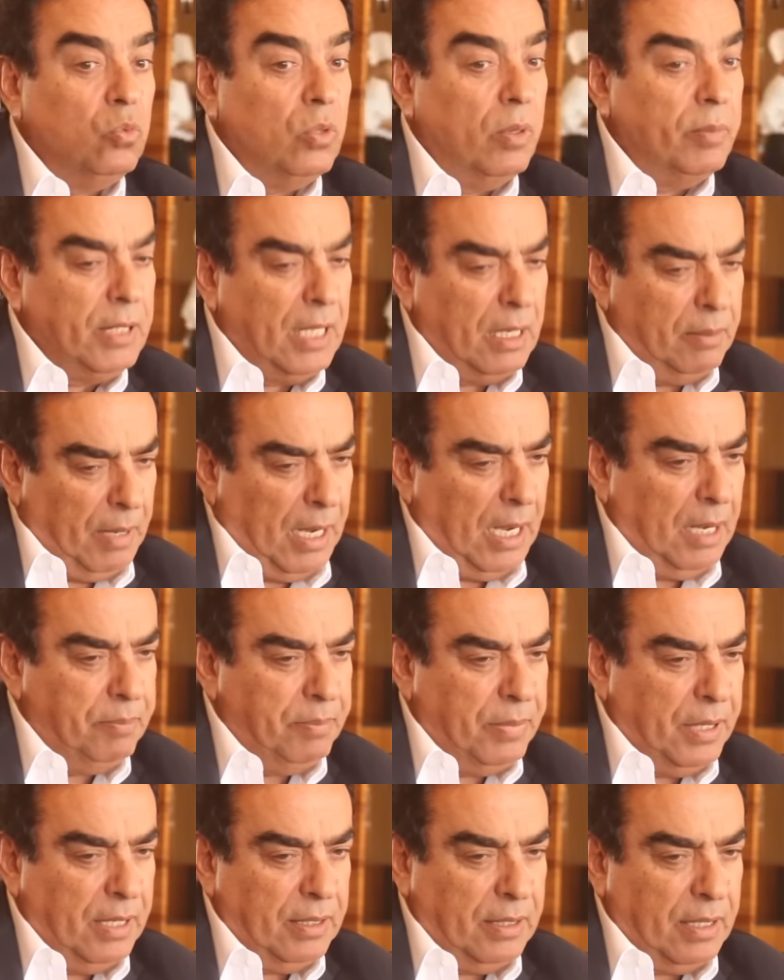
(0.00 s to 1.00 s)
ومن
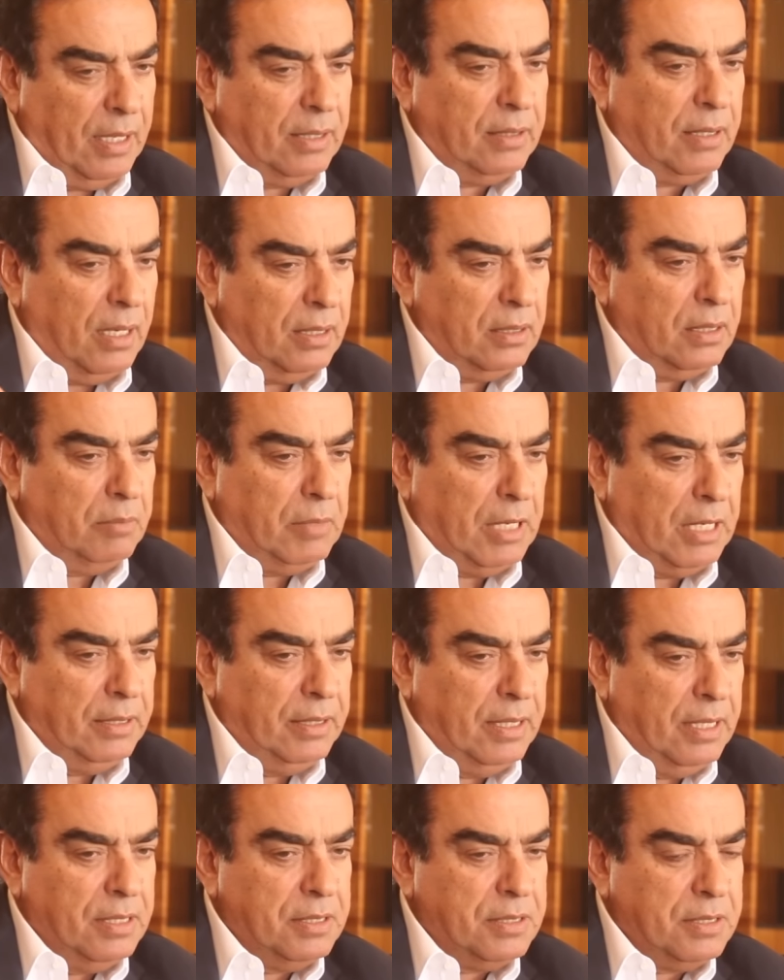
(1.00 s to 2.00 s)
المحبة أيضا أتعاطى مع
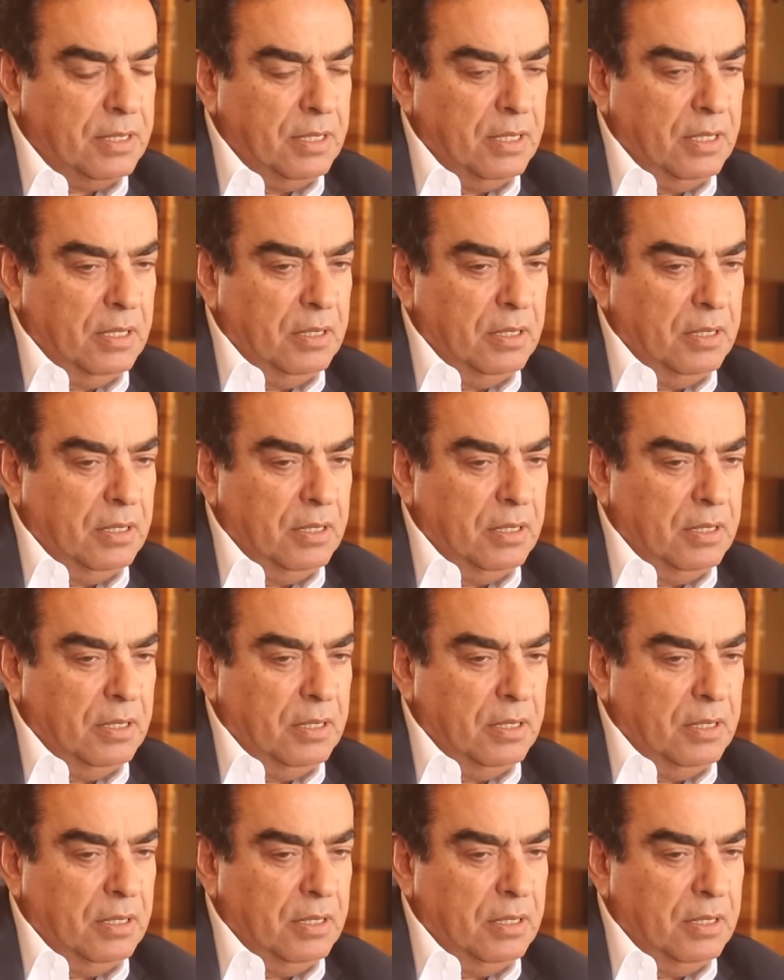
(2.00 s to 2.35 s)
الناس